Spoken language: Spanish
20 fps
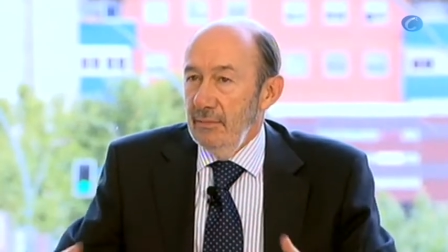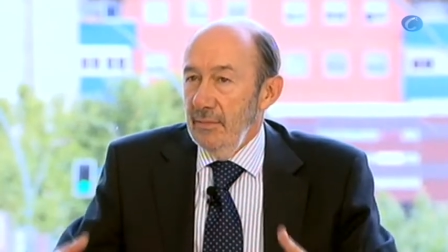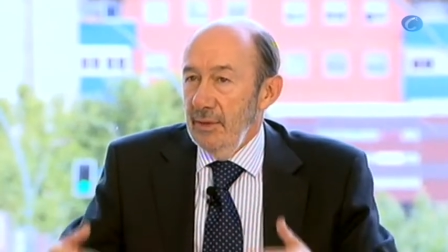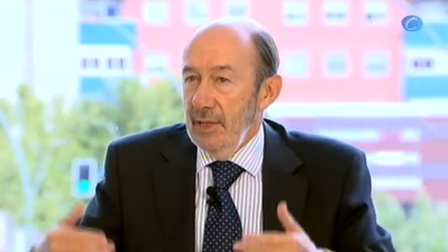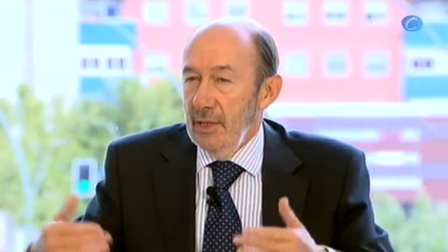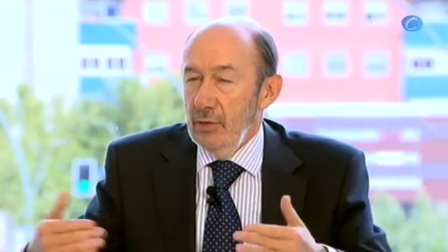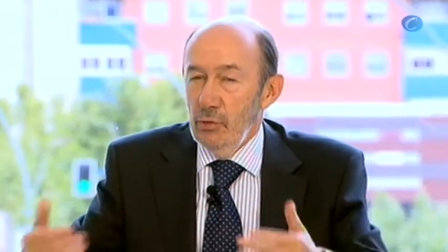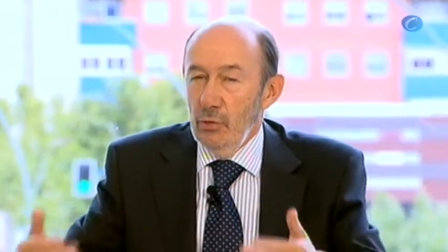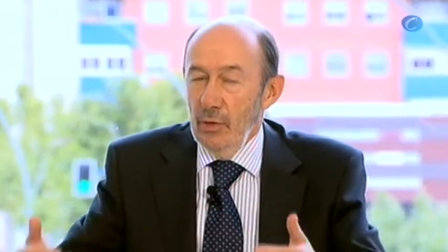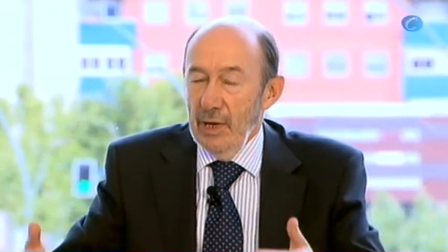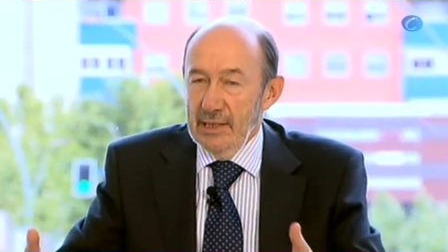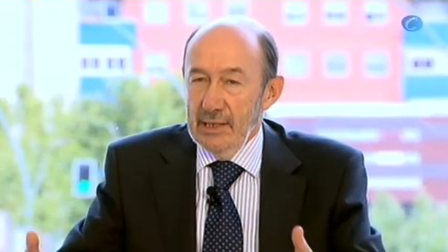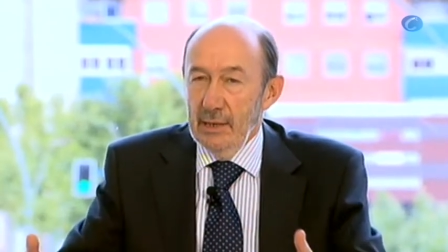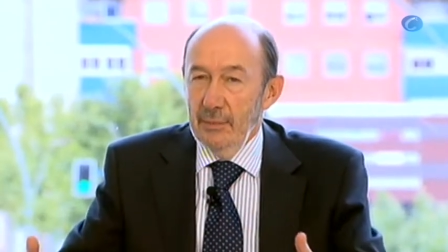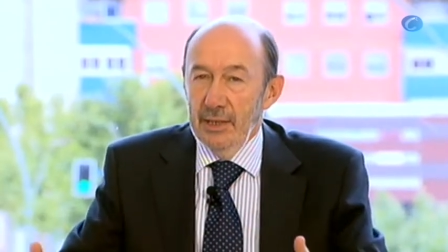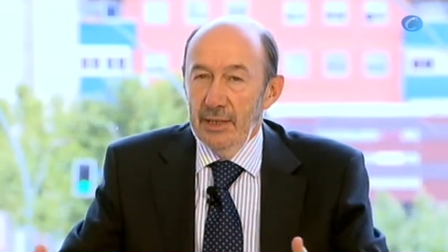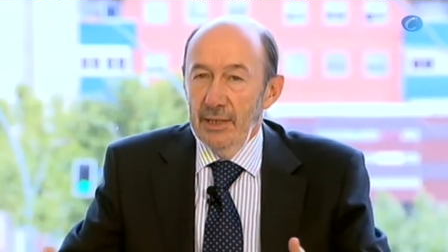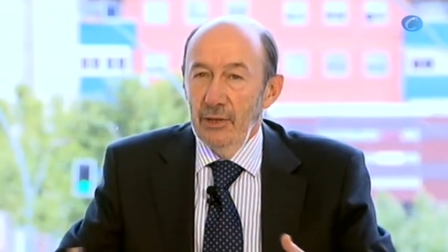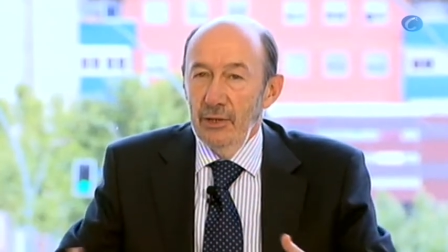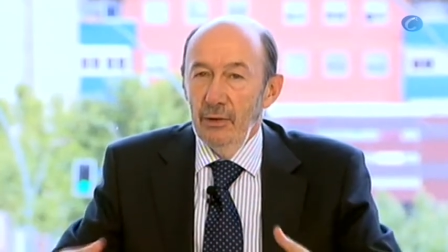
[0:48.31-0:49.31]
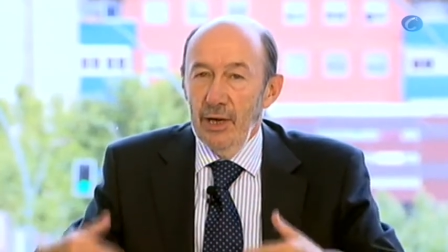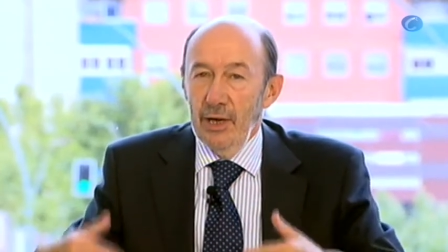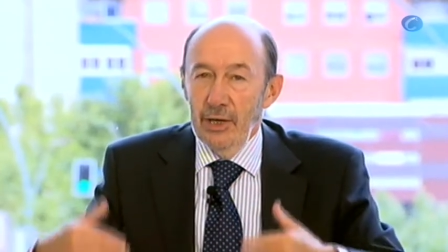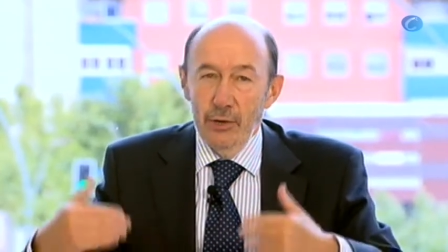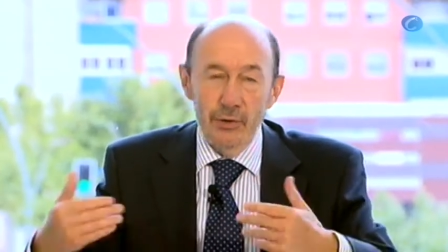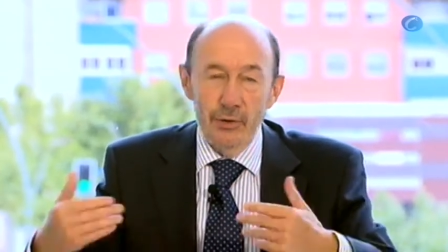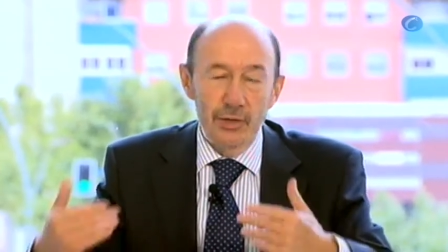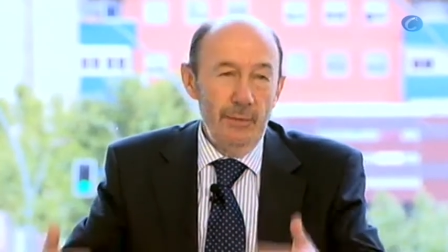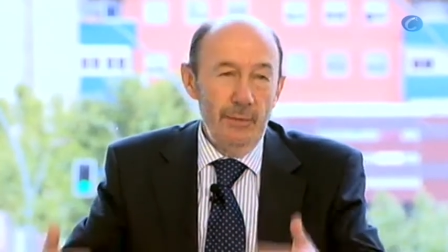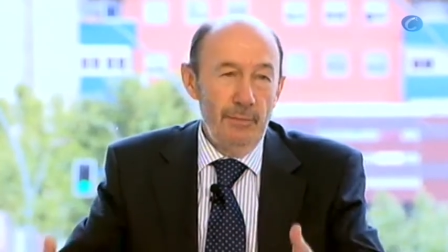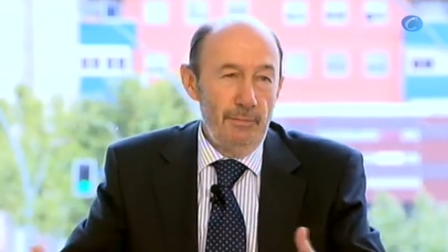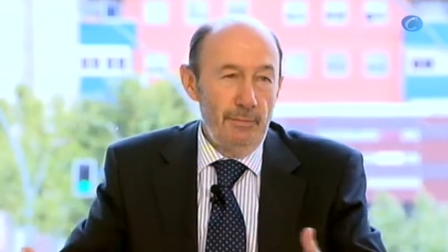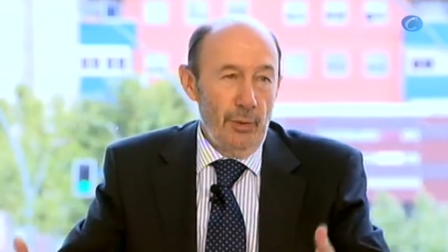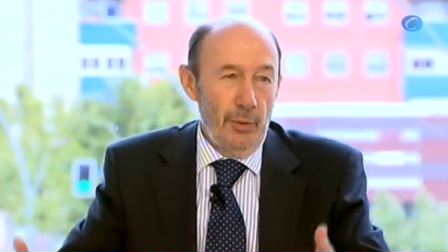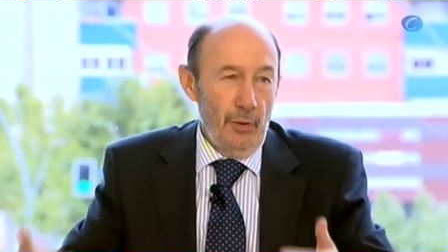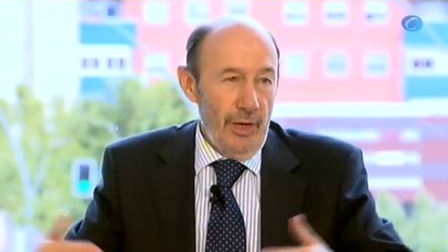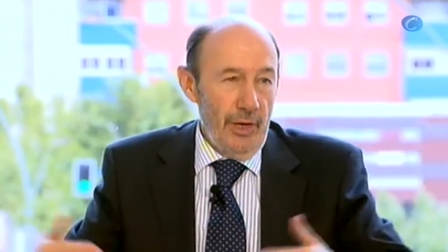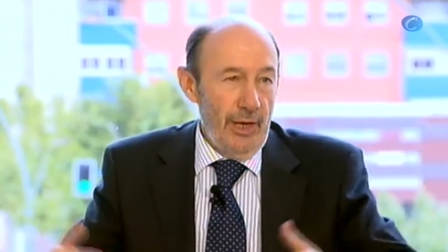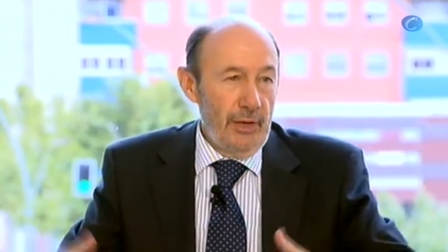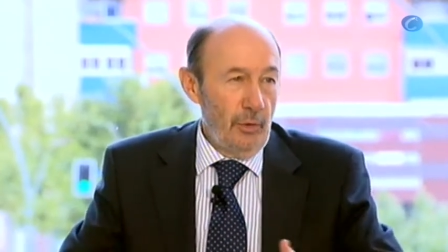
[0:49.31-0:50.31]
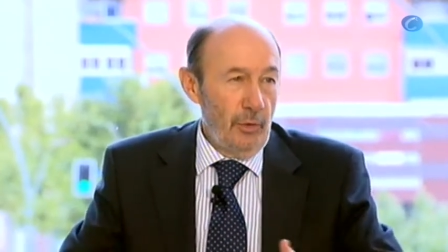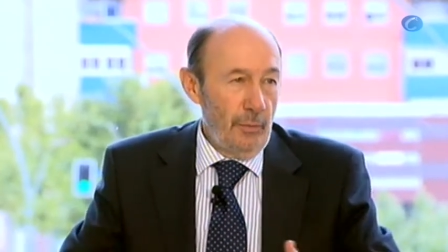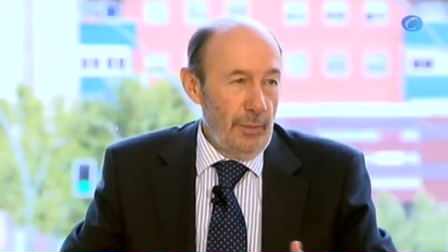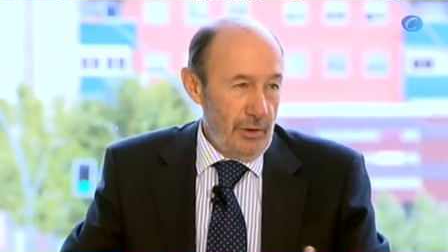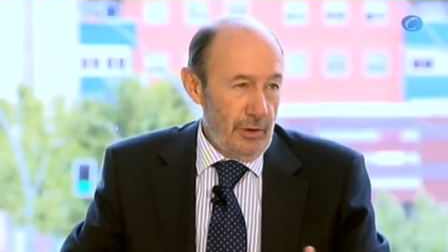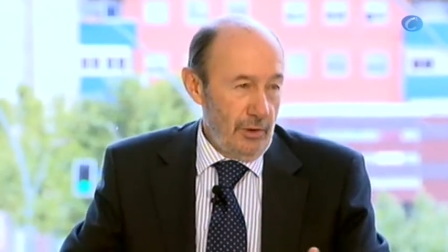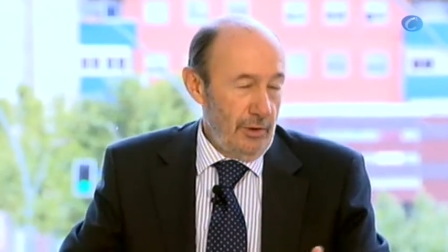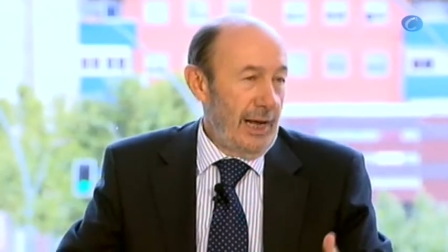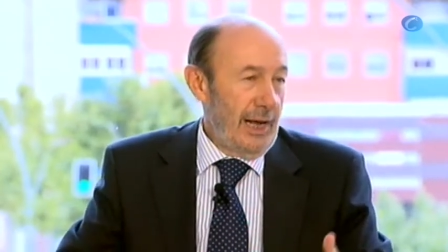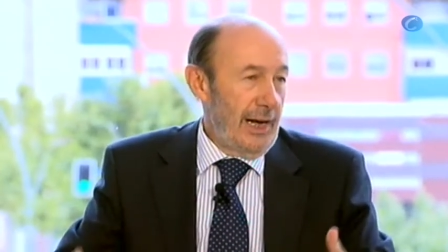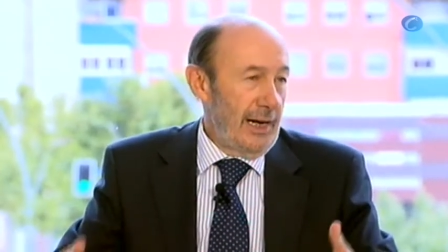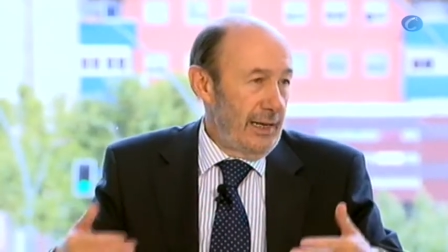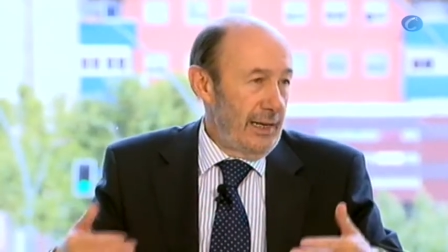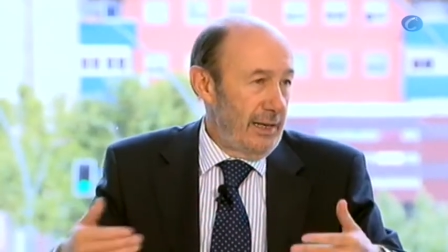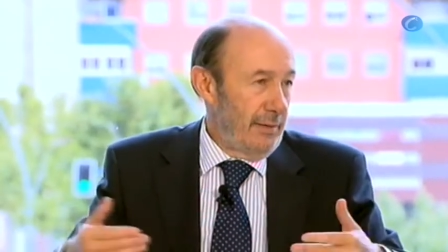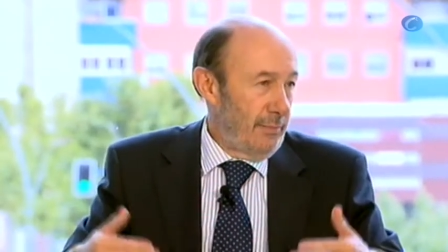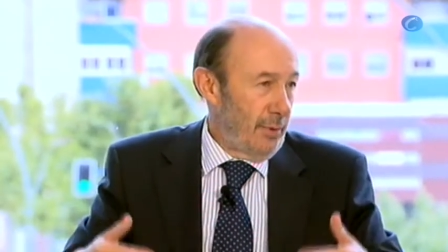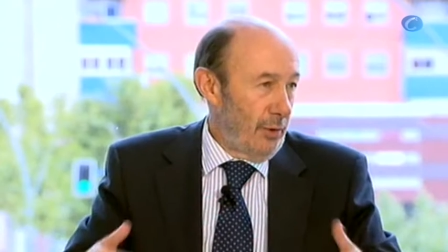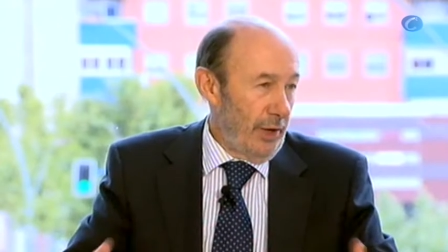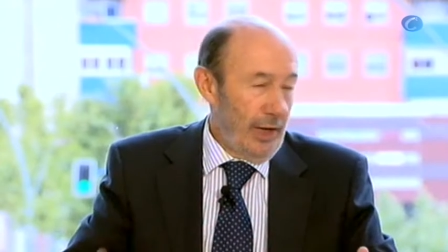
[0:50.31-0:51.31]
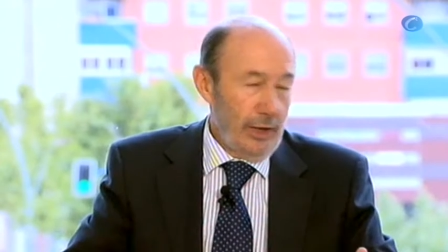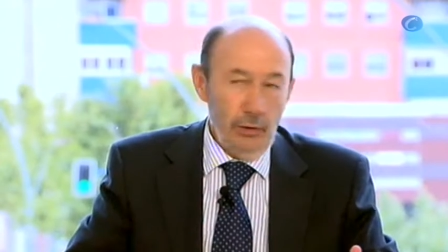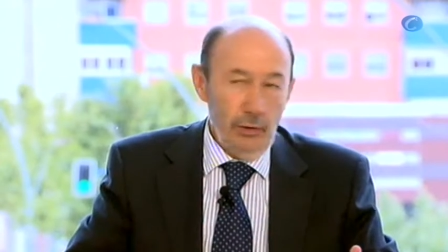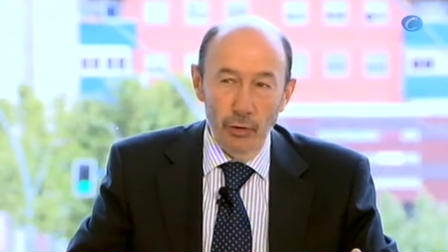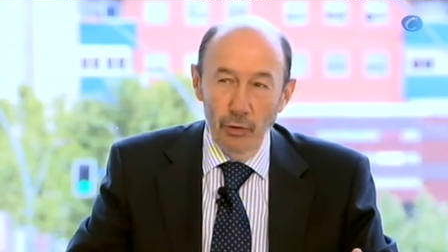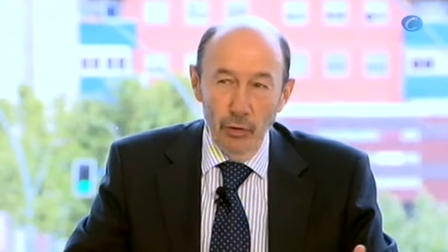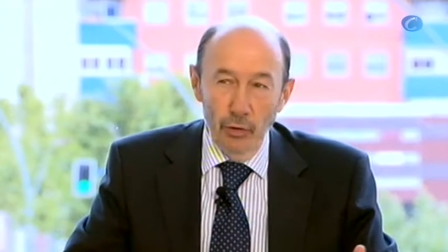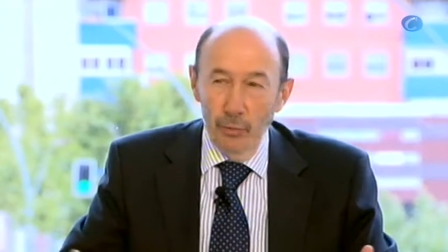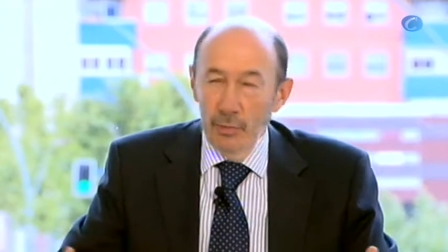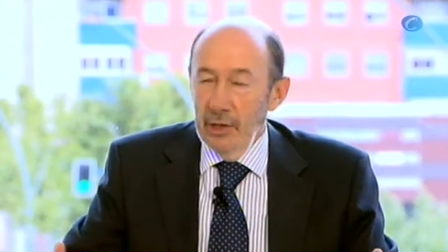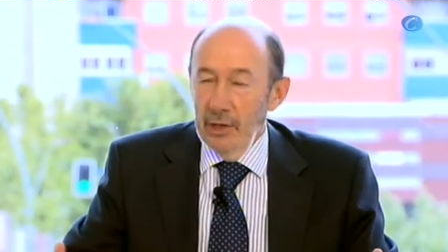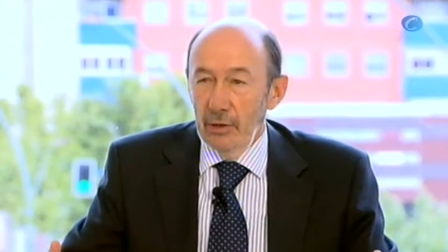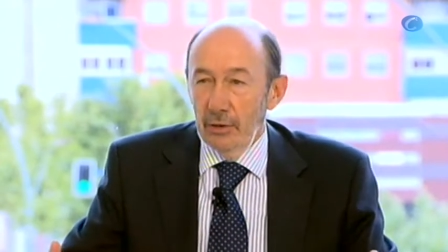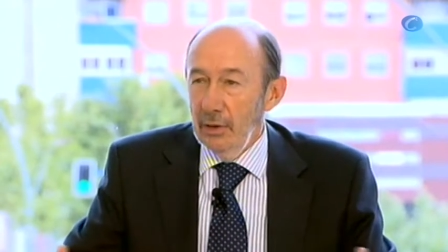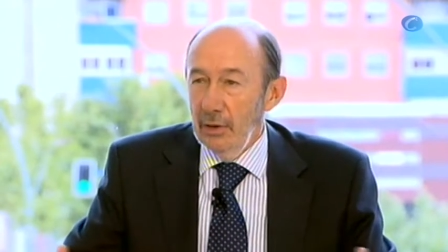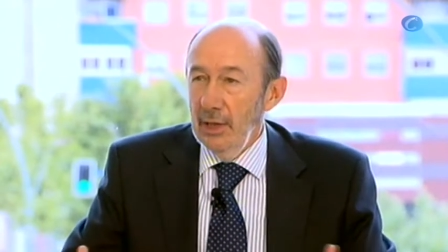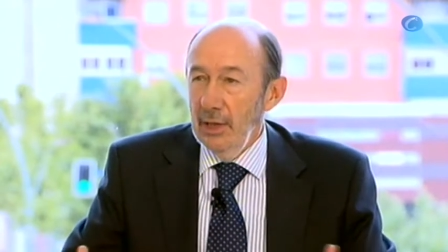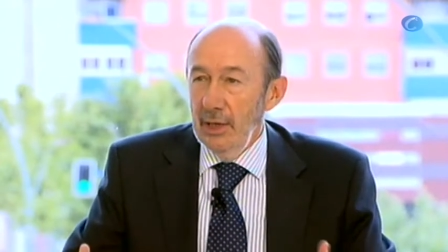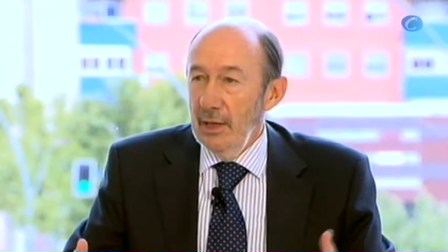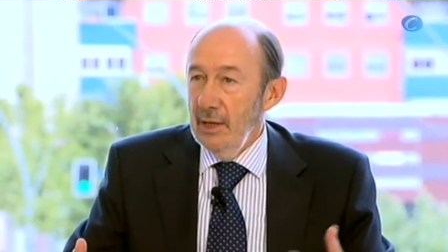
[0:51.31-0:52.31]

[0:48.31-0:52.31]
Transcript: y en su casa ha metido años de proyecto personal y proyecto económico,